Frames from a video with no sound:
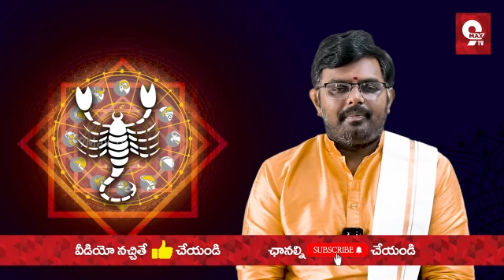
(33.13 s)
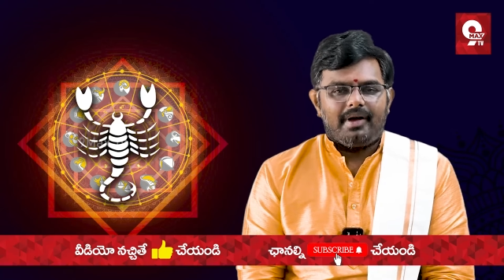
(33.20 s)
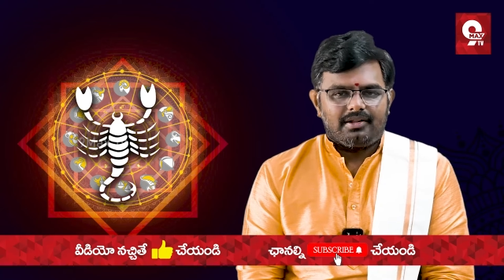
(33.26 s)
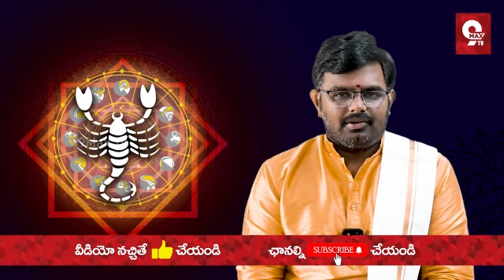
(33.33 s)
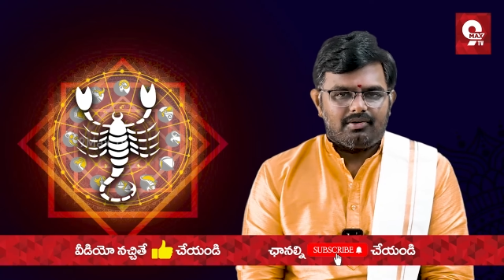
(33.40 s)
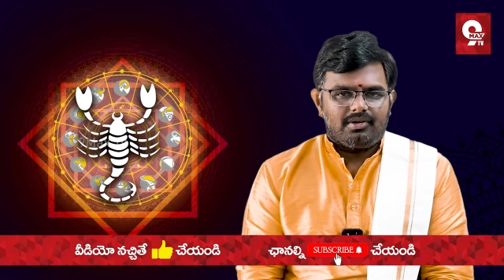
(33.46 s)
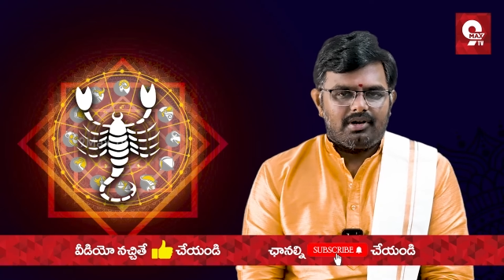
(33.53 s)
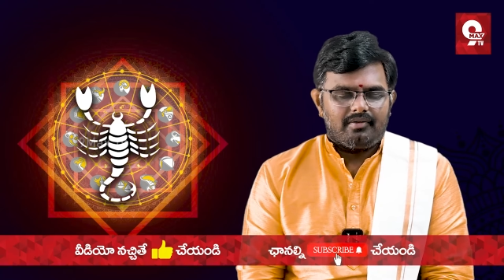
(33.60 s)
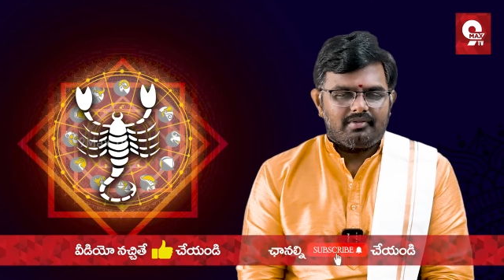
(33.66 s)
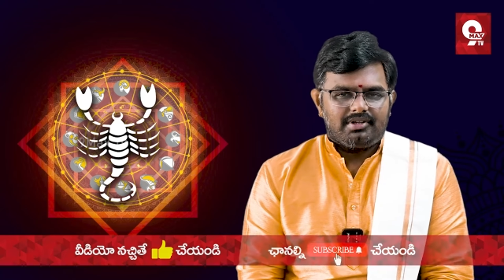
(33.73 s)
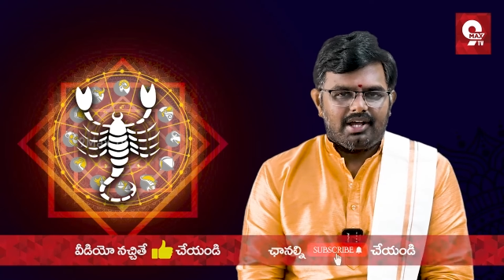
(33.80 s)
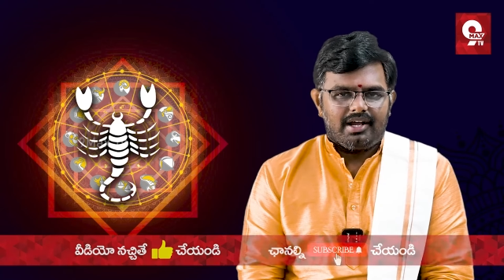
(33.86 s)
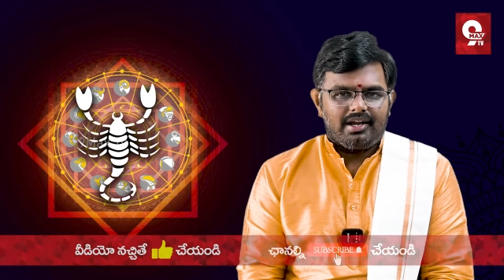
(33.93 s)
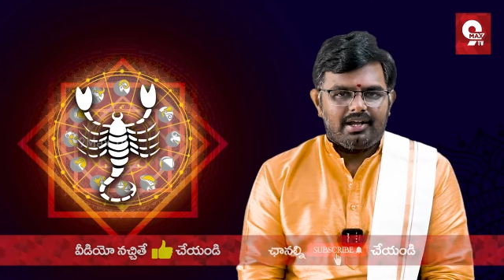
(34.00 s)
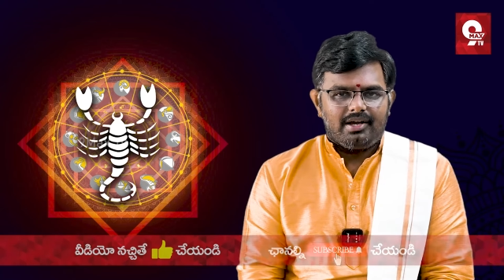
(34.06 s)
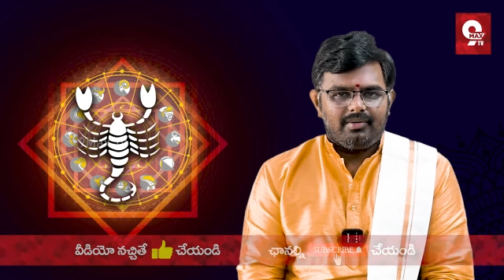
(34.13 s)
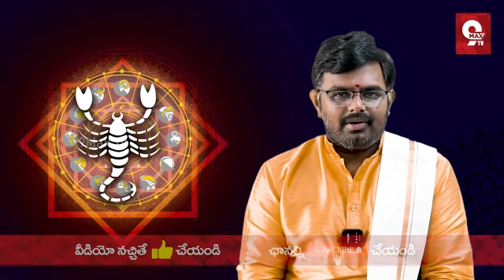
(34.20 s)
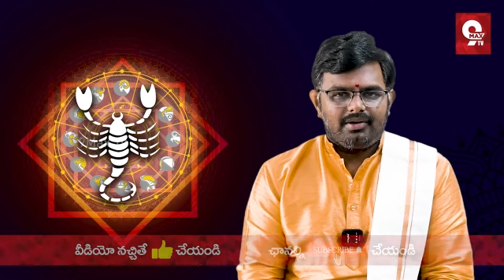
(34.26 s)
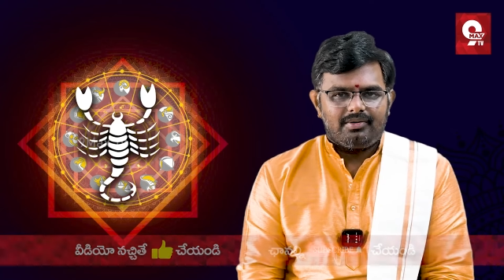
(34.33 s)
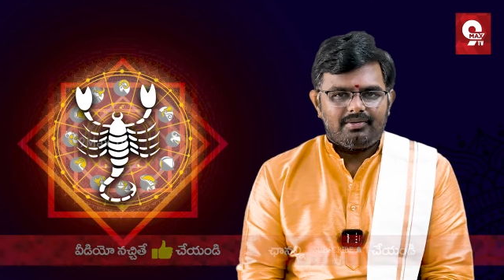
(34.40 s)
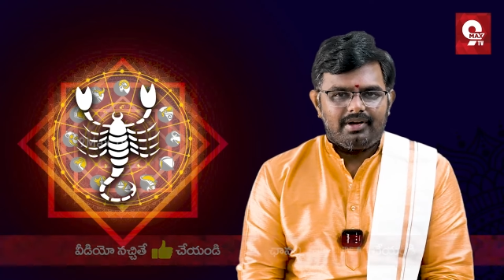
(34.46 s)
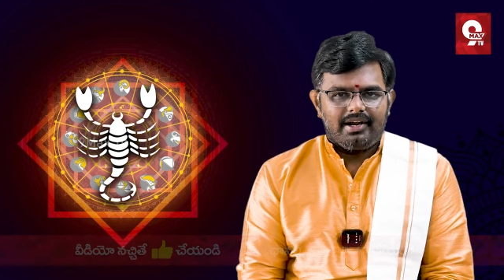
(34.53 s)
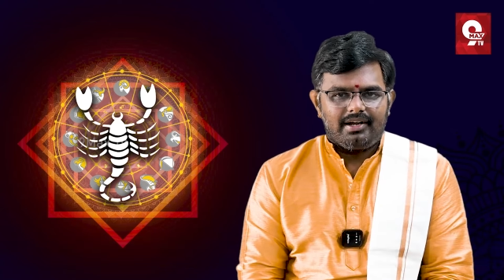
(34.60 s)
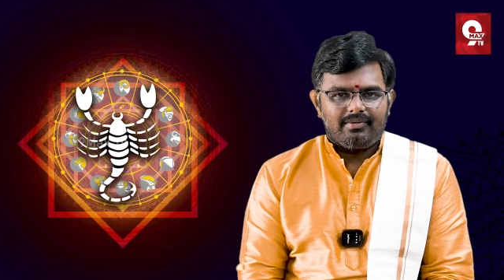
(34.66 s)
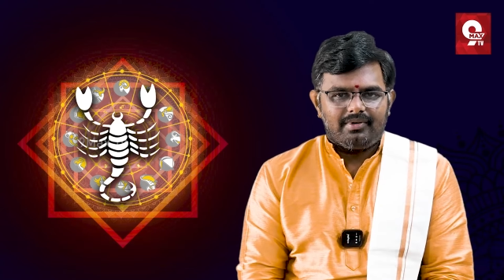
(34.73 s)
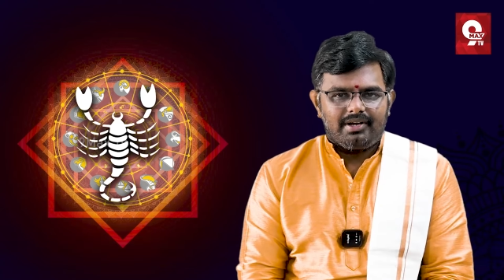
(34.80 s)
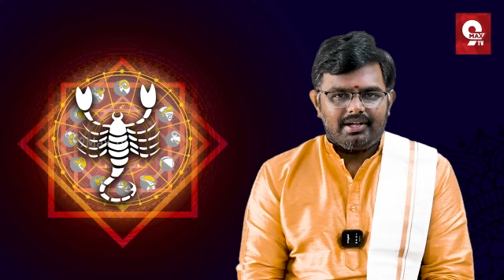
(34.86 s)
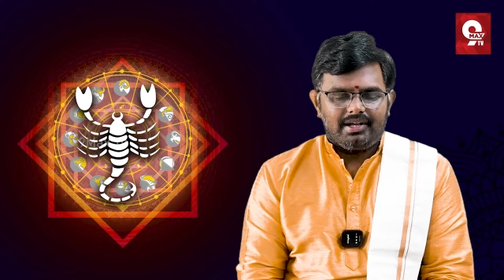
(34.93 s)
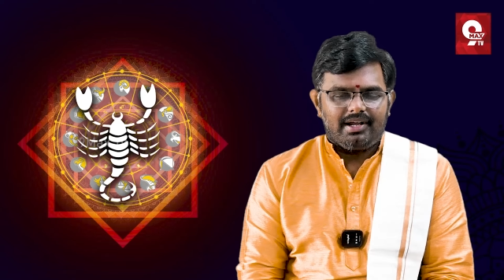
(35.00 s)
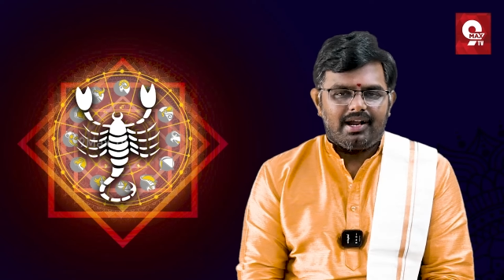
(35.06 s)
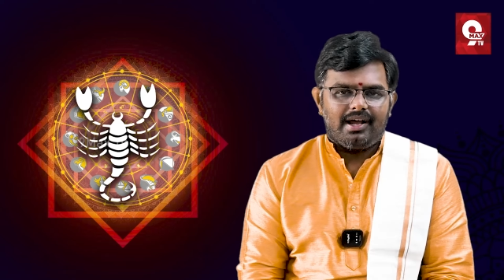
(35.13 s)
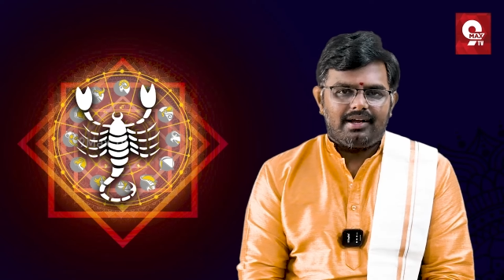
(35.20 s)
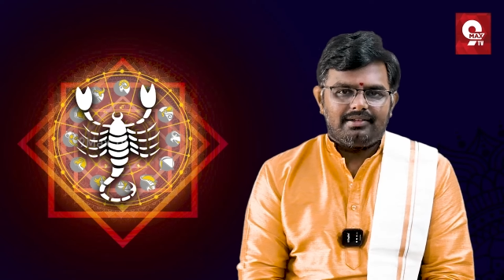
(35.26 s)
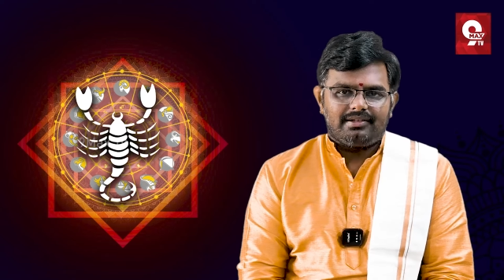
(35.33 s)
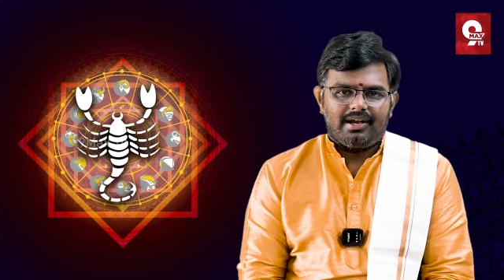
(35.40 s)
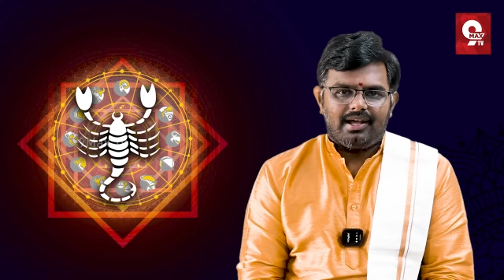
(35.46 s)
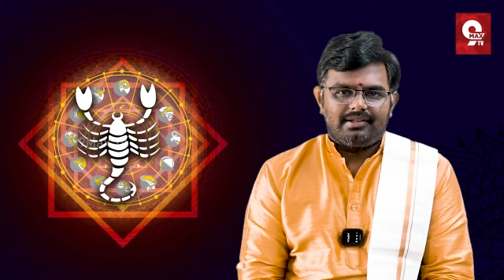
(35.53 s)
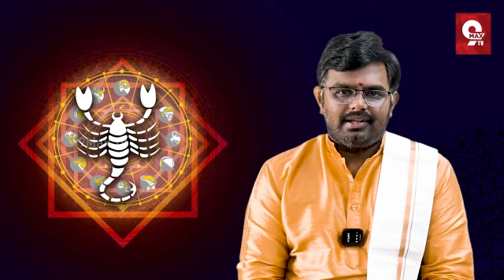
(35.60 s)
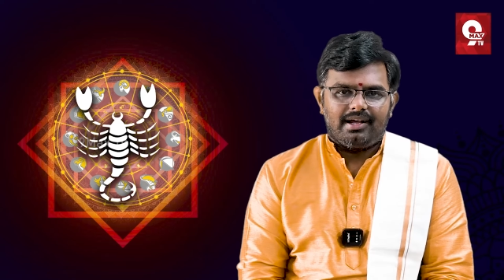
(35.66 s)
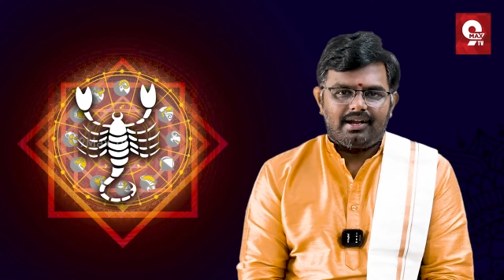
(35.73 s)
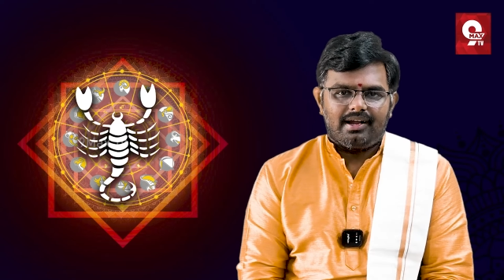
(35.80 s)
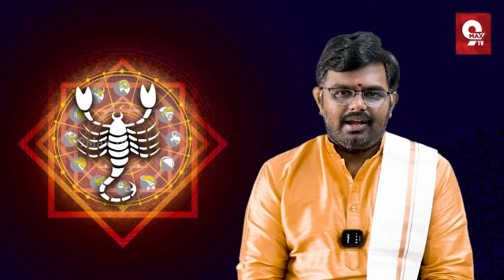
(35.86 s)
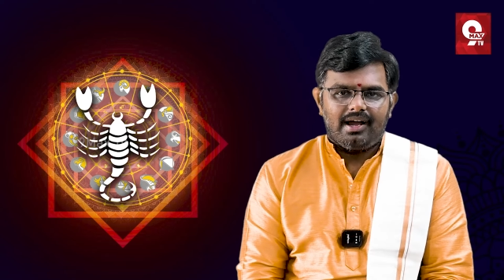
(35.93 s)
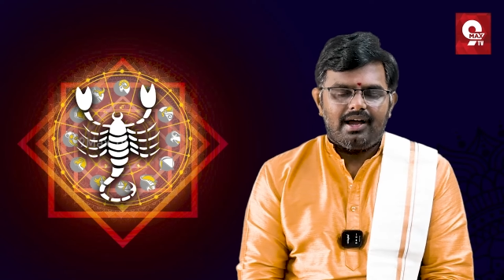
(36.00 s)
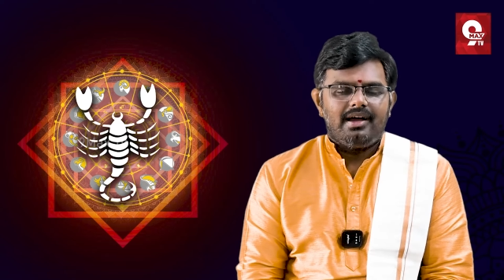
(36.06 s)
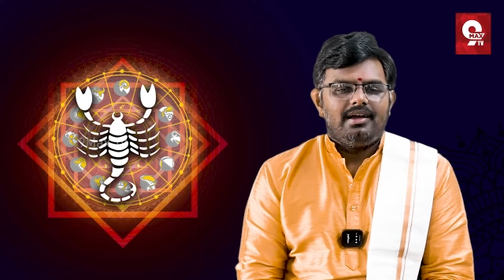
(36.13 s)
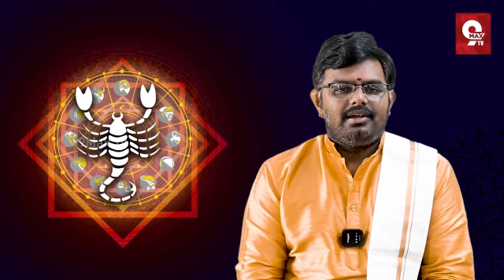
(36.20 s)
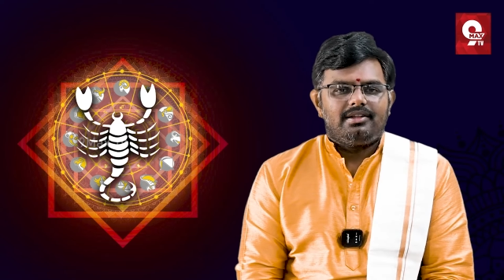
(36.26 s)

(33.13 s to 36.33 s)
పదకొండవ తారీఖు వరకు ఉండేటువంటి గ్రహగతుల ఆధారంగా